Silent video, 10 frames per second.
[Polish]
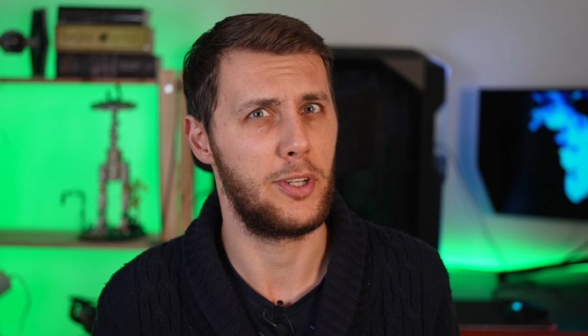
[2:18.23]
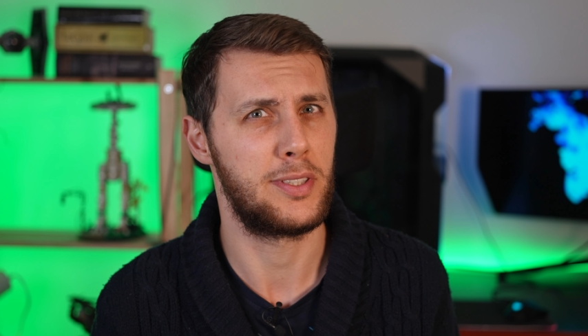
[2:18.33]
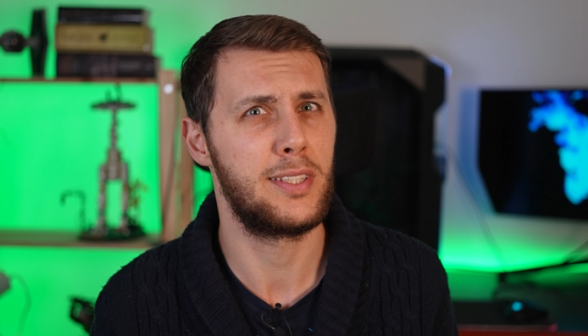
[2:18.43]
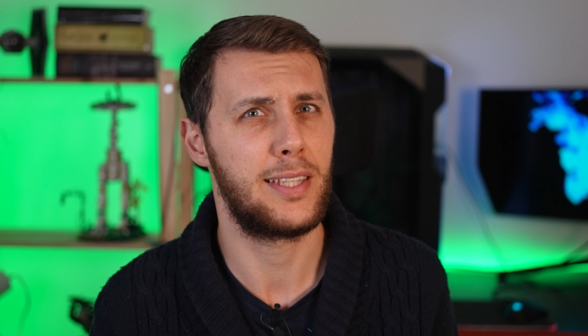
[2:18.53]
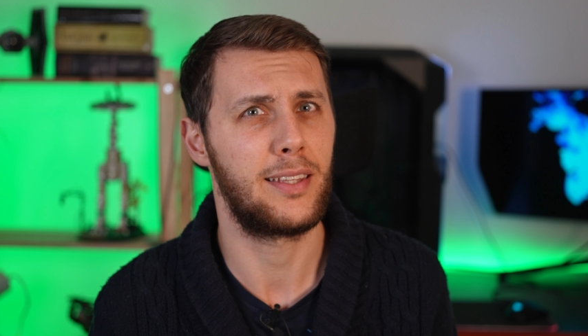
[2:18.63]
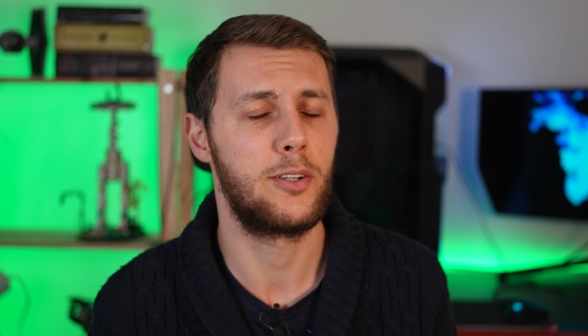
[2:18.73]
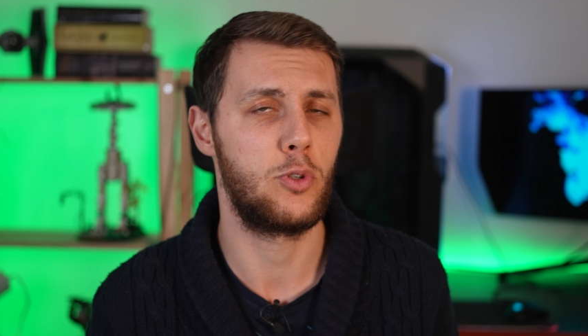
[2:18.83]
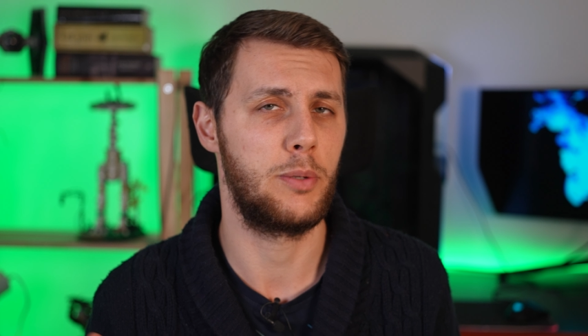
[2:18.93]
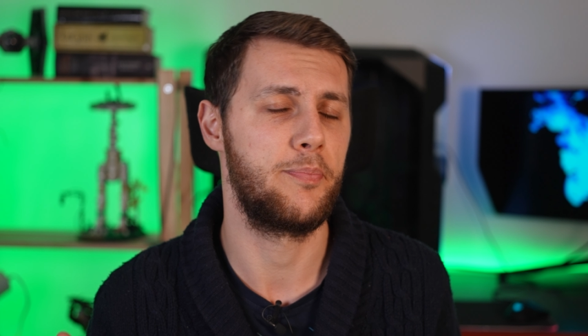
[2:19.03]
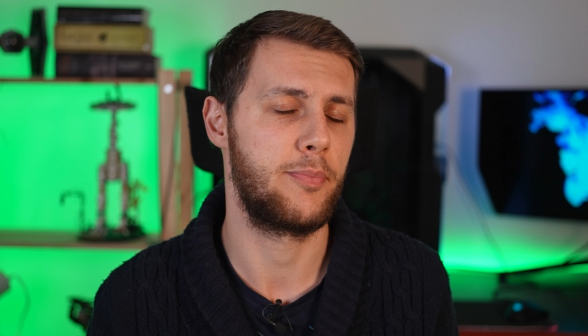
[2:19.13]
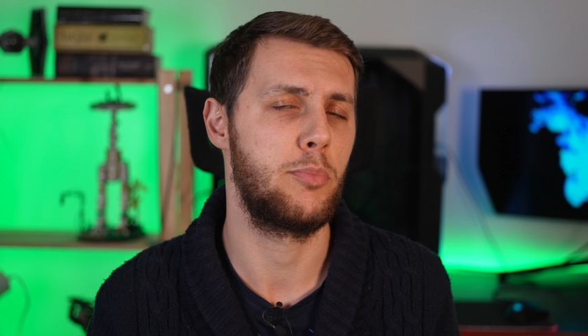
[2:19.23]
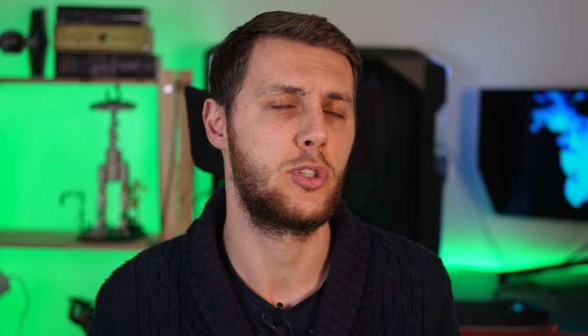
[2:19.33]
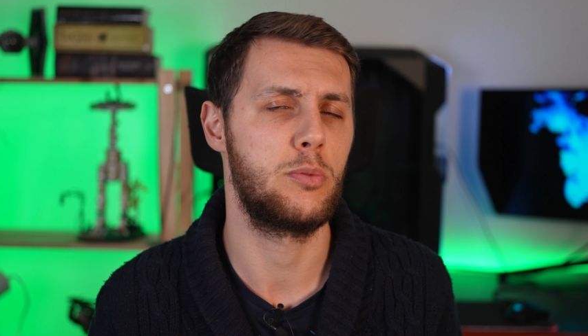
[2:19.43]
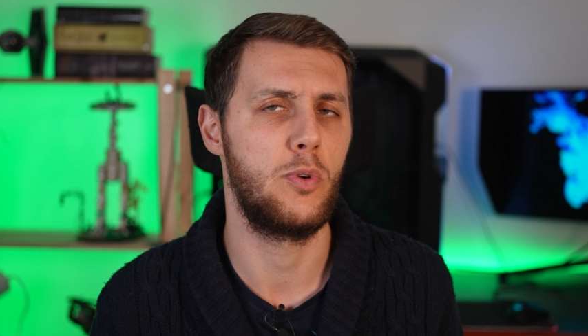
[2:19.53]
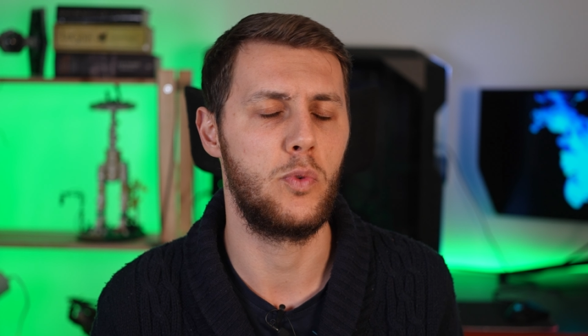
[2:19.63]
To jest cytat, który
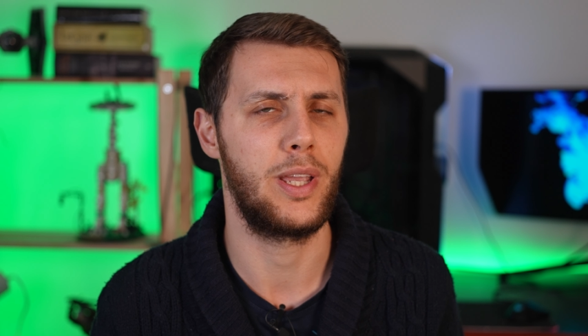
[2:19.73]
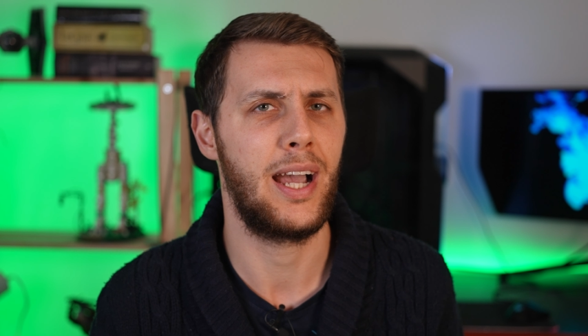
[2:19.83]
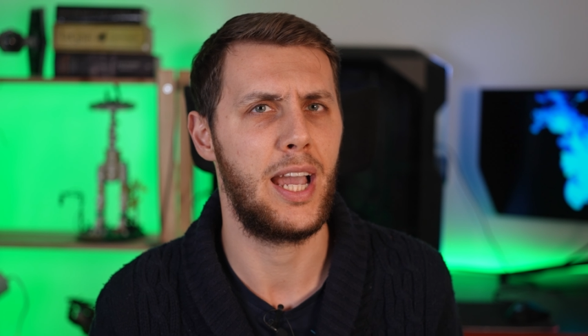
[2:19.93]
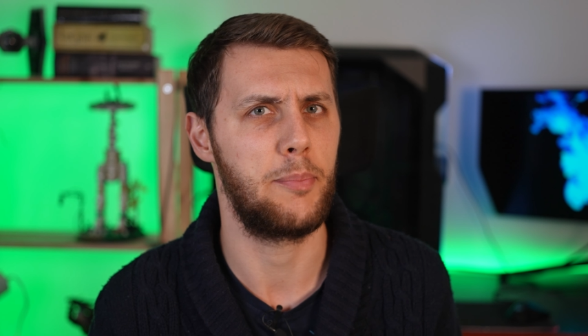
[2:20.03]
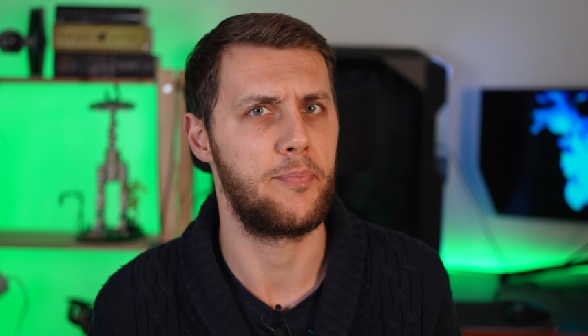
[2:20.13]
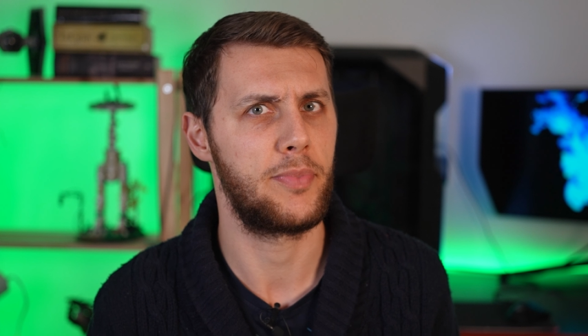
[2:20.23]
podsumowuje Heim.